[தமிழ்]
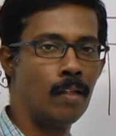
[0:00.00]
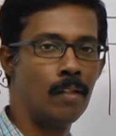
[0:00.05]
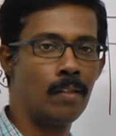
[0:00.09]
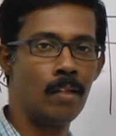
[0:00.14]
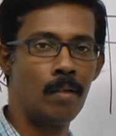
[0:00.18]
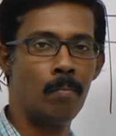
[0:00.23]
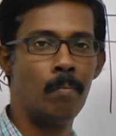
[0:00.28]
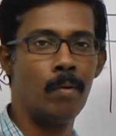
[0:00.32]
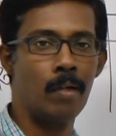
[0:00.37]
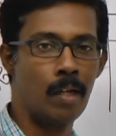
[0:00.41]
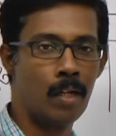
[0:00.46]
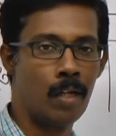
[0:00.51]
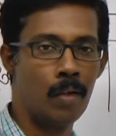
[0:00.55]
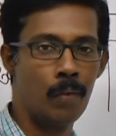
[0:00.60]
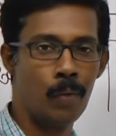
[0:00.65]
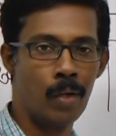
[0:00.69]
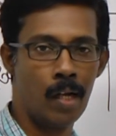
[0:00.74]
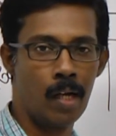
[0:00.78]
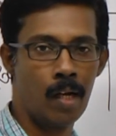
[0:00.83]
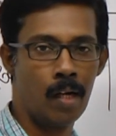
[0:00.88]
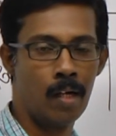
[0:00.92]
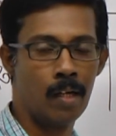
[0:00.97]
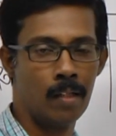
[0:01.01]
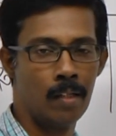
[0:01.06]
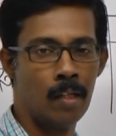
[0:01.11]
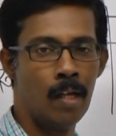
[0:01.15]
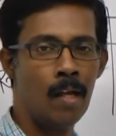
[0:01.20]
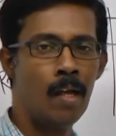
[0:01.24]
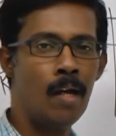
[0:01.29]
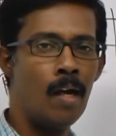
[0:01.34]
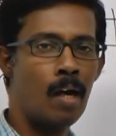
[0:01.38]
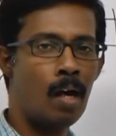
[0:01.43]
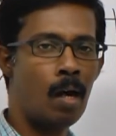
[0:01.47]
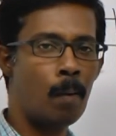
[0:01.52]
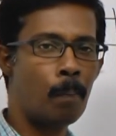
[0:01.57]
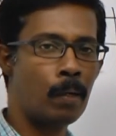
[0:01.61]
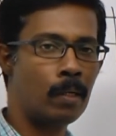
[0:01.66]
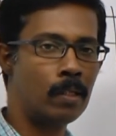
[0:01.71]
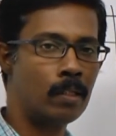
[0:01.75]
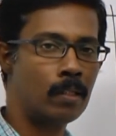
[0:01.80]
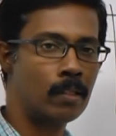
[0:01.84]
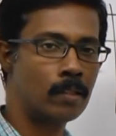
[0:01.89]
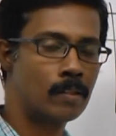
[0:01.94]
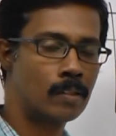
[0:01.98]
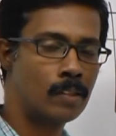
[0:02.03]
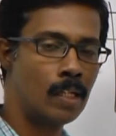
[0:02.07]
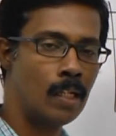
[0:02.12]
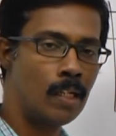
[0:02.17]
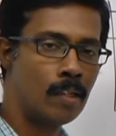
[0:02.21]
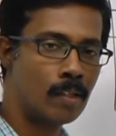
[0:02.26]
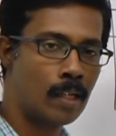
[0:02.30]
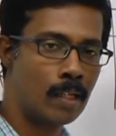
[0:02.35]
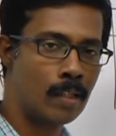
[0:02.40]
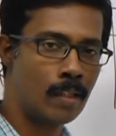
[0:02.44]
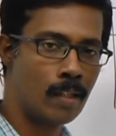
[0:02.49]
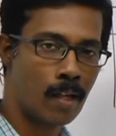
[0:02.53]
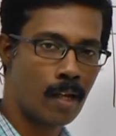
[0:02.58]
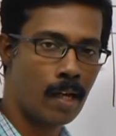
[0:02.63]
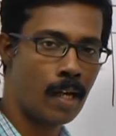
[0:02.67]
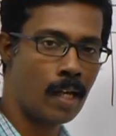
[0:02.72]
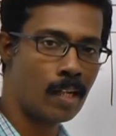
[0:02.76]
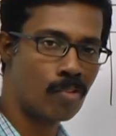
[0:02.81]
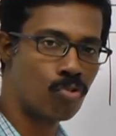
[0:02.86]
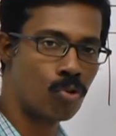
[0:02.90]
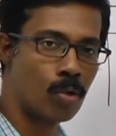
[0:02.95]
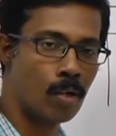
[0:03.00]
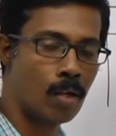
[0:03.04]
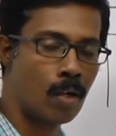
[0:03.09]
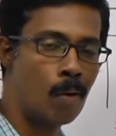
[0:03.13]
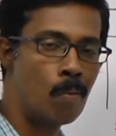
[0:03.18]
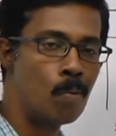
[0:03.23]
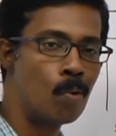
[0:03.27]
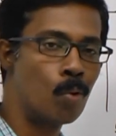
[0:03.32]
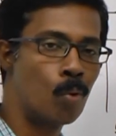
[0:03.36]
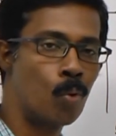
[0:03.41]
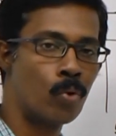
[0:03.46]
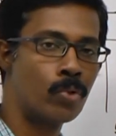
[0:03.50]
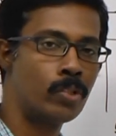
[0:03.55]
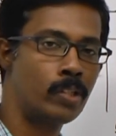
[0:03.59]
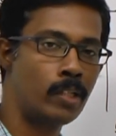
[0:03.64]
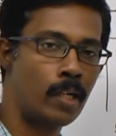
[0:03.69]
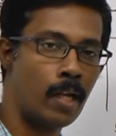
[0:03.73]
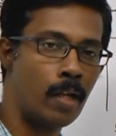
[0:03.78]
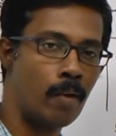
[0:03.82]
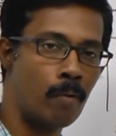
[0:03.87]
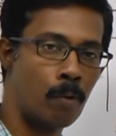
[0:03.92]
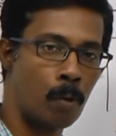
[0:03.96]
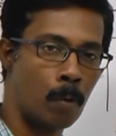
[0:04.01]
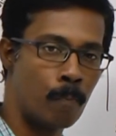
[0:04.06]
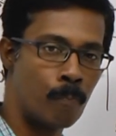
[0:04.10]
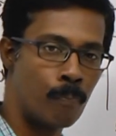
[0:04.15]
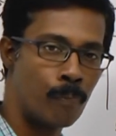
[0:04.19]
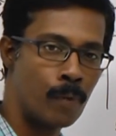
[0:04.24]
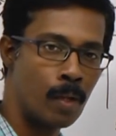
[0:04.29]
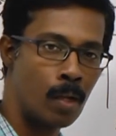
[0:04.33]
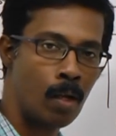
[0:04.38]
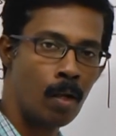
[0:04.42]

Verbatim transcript: அது திரும்ப ரெக்கவரி ஆகாது அப்போ அந்த செல்ஸ் அந்த ஹேர்ஸோட கவுண்ட் குறைஞ்சிக்கிட்டே வரும்